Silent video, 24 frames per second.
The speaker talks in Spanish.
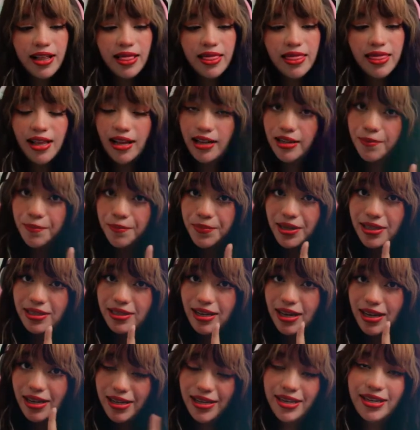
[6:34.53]
la
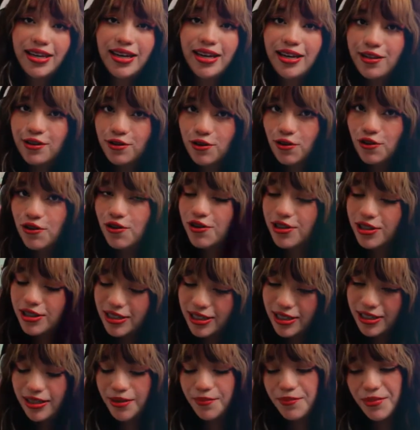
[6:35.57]
limpieza y el
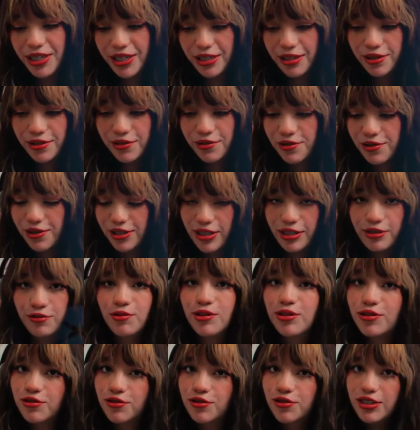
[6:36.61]
ordenamiento de
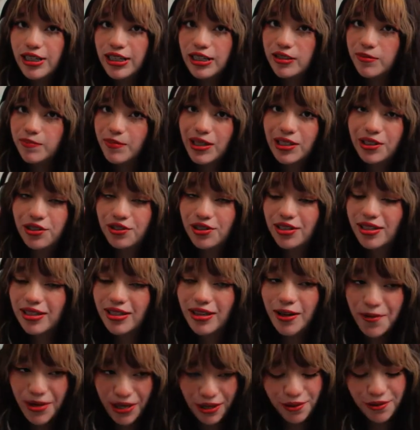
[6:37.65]
nuestro espacio de
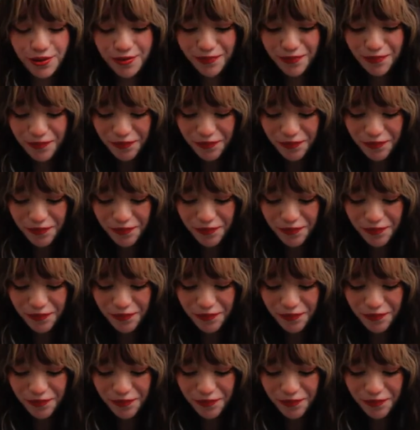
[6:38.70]
trabajo.